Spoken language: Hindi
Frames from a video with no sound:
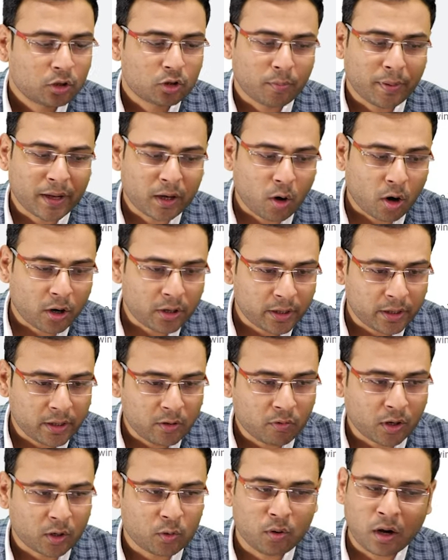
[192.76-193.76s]
तो मैं
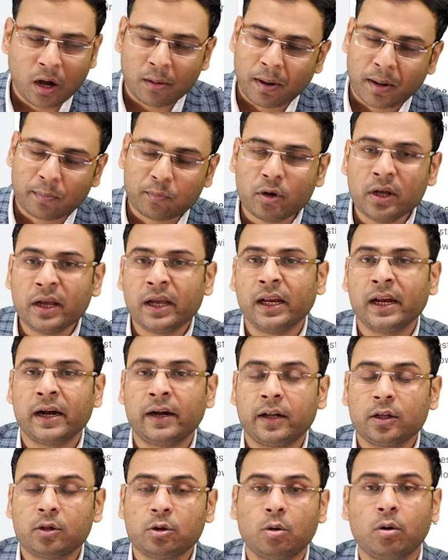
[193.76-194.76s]
कंटिन्यू करूंगा अब आपको ये
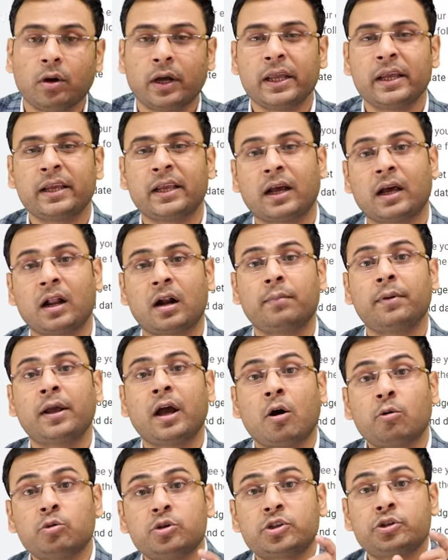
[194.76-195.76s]
क्लियरिटी तो हो गई है कि अगर हमें
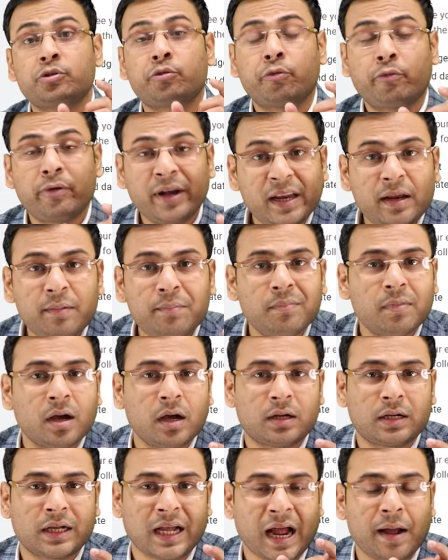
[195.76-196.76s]
आउटस्ट्रीम
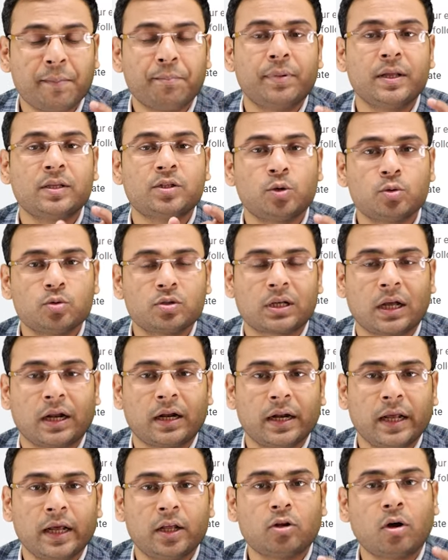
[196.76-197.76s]
कैंपेन्स यूज
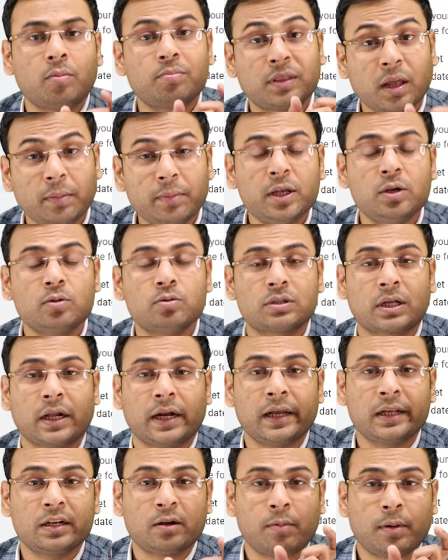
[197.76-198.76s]
करने हैं तो हम तभी यूज
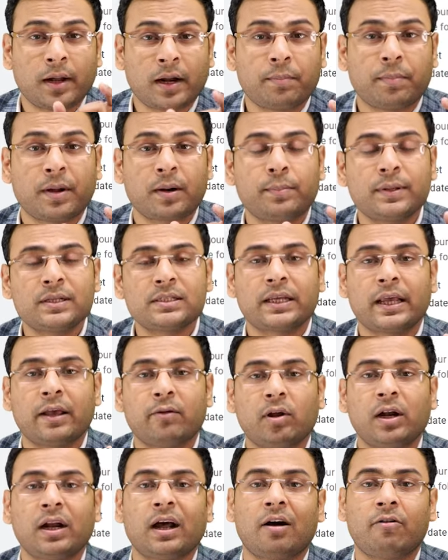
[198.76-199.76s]
करेंगे जब हमारा पर्पस
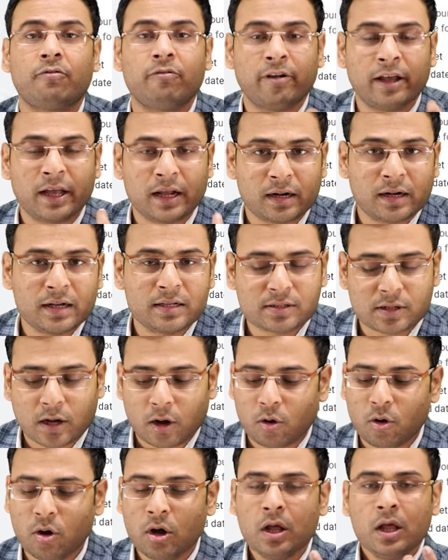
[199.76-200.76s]
केवल अवेयरनेस का
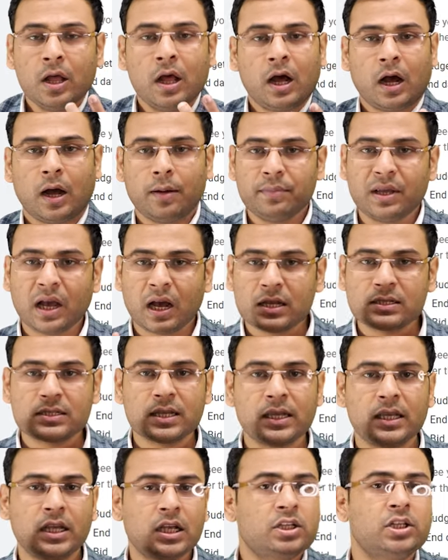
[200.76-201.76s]
हो हम यहां
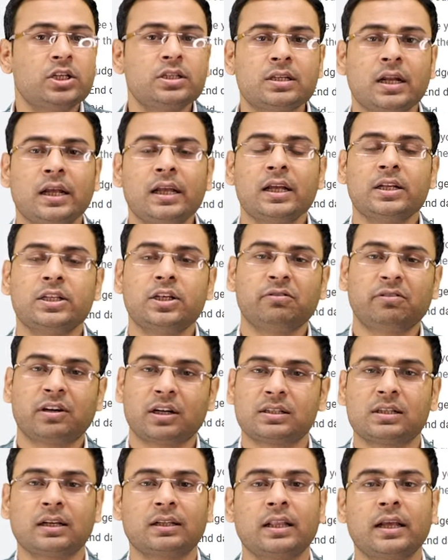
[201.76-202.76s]
से ये चीज नहीं अचीव
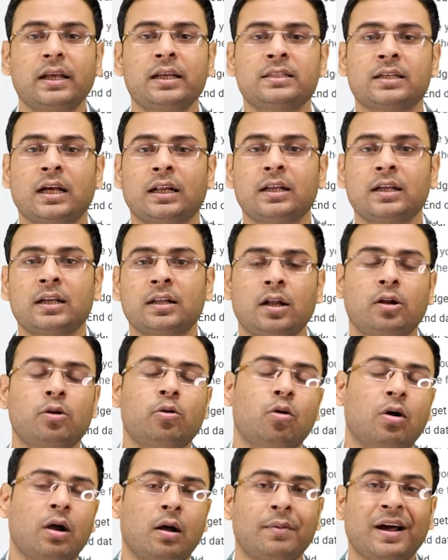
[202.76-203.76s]
कर सकते कि ज्यादा ज्यादा
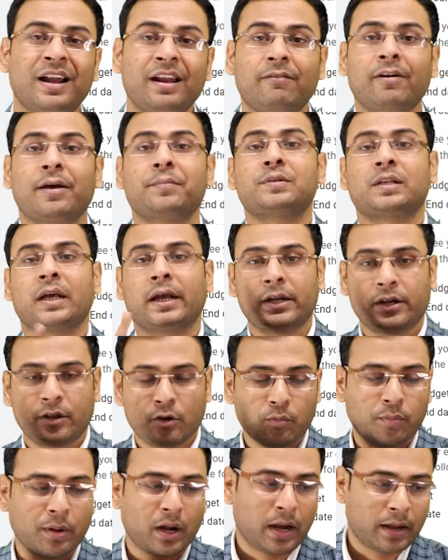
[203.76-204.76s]
लोग हमारी वेबसाइट
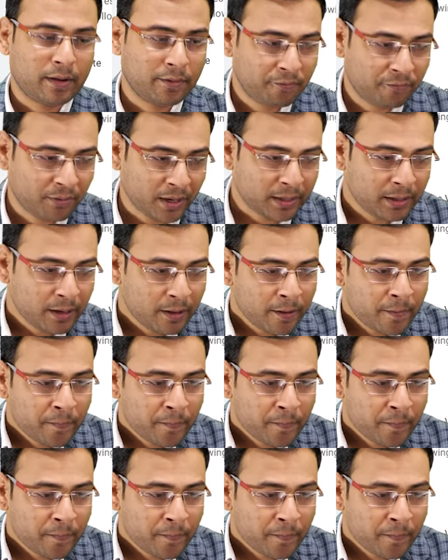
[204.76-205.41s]
के ऊपर आए फाइन